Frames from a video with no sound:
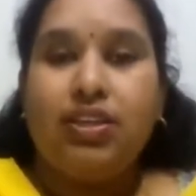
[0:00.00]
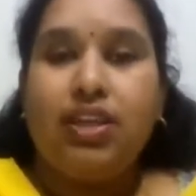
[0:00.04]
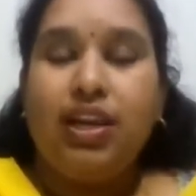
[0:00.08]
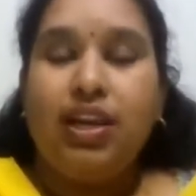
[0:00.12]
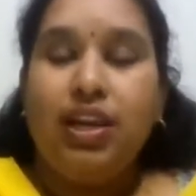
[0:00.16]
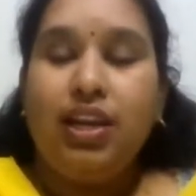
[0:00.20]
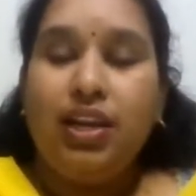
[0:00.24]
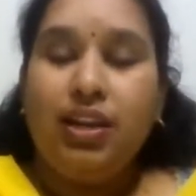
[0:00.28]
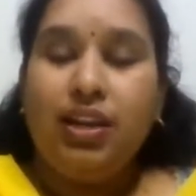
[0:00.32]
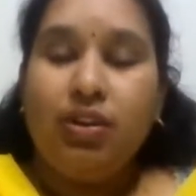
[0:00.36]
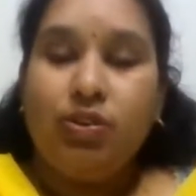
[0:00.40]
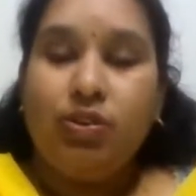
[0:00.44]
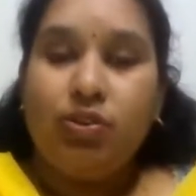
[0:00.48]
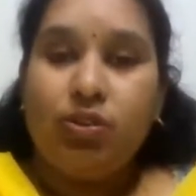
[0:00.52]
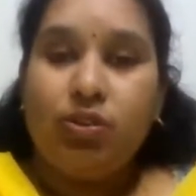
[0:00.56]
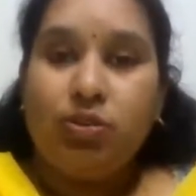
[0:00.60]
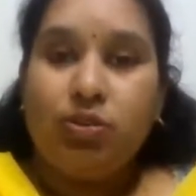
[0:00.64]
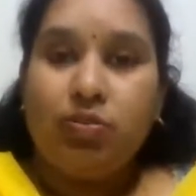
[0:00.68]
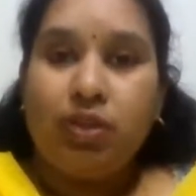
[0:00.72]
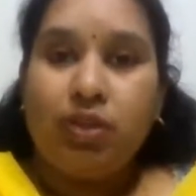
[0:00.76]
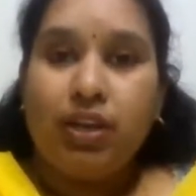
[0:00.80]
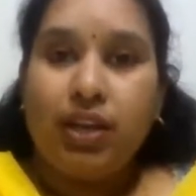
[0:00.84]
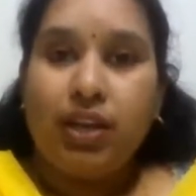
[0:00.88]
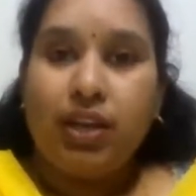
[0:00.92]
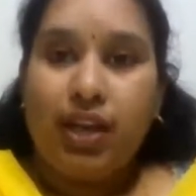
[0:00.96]

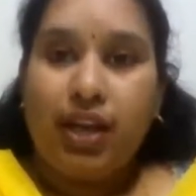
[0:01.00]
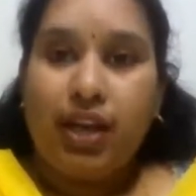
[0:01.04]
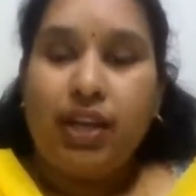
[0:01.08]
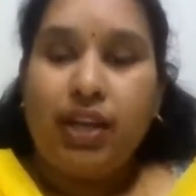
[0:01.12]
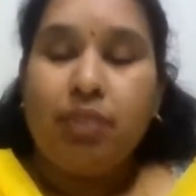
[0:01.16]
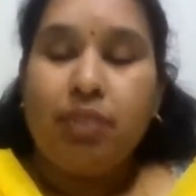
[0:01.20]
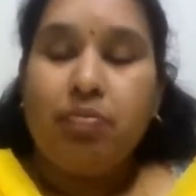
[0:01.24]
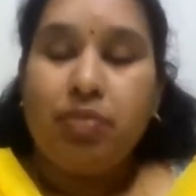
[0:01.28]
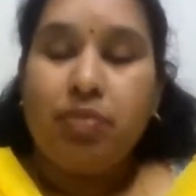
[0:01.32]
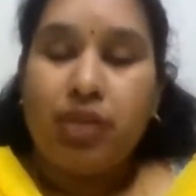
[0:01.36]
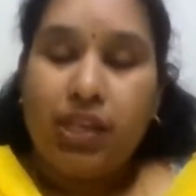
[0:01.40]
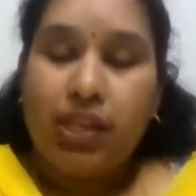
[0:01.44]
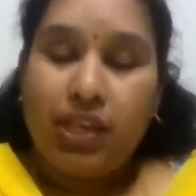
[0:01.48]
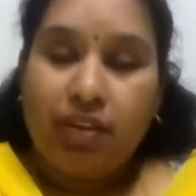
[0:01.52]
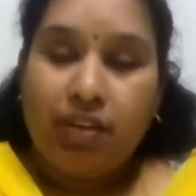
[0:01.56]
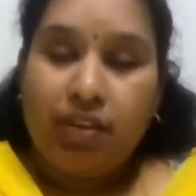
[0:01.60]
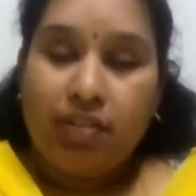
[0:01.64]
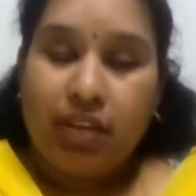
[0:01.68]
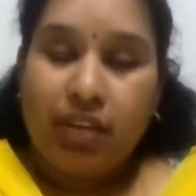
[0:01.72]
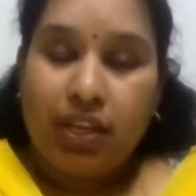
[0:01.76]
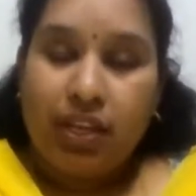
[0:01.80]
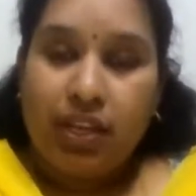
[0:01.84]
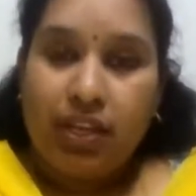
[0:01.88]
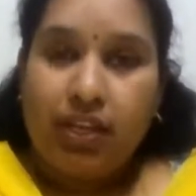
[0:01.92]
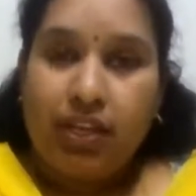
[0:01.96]
எல்லோருமே கடைபிடிக்க
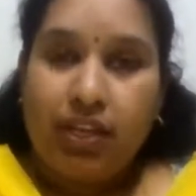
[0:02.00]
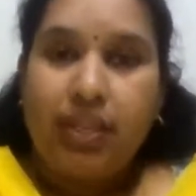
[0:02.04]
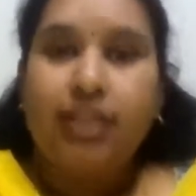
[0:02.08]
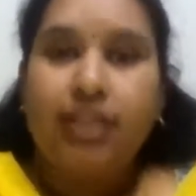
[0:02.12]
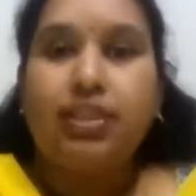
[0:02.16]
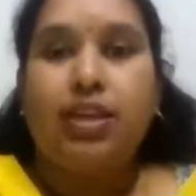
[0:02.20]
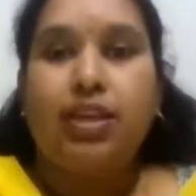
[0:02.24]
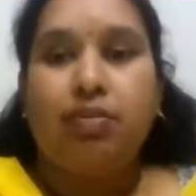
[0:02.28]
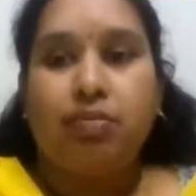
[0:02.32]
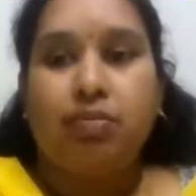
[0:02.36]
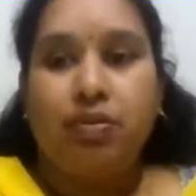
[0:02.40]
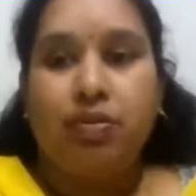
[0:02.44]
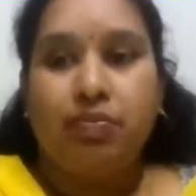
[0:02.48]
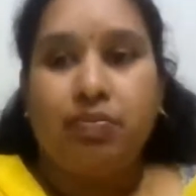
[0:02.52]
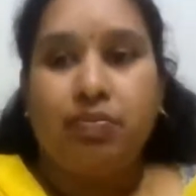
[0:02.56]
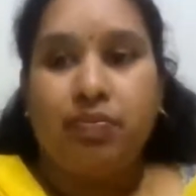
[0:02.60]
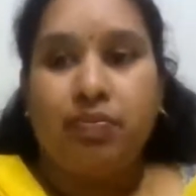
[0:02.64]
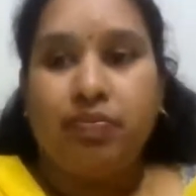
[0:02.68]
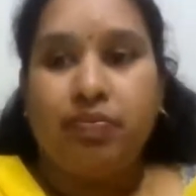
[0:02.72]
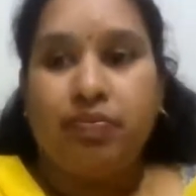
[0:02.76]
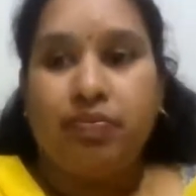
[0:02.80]
வேண்டிய தர்மம்